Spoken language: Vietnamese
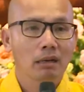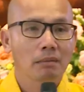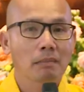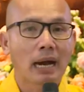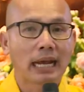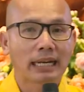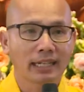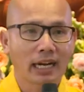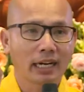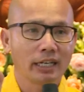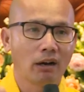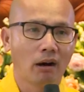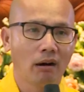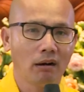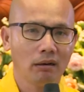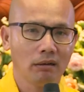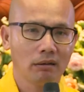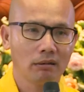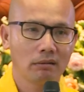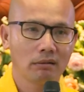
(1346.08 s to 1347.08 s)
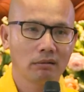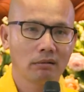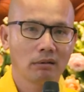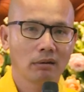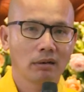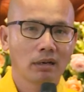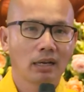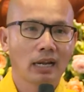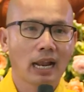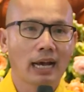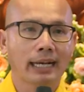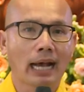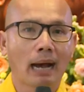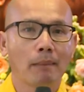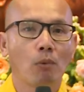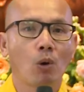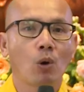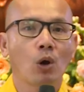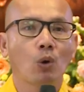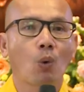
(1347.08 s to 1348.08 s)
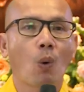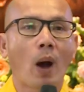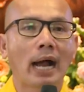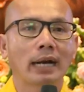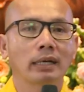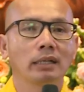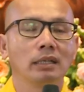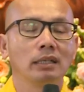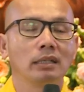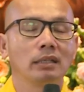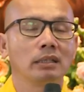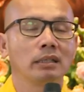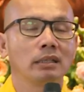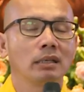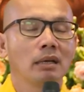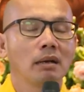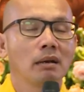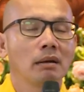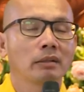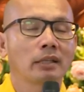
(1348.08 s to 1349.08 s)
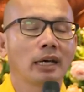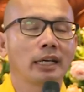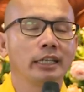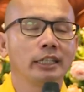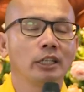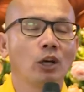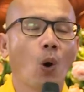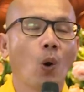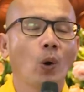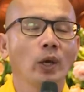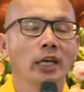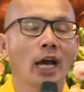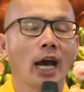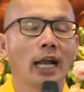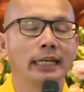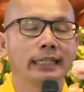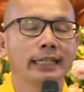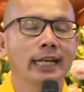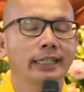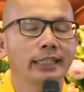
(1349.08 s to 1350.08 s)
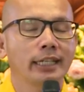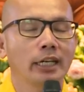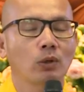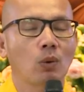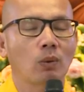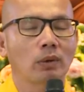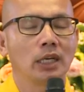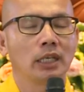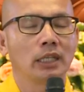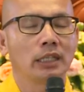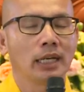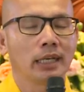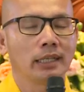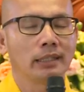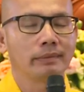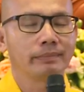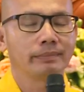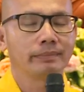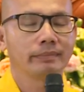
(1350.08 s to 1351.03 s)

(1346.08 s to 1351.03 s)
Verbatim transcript: 7 ngày đó là cả một cái quãng đời thầy hối hận nhất trên cuộc đời này.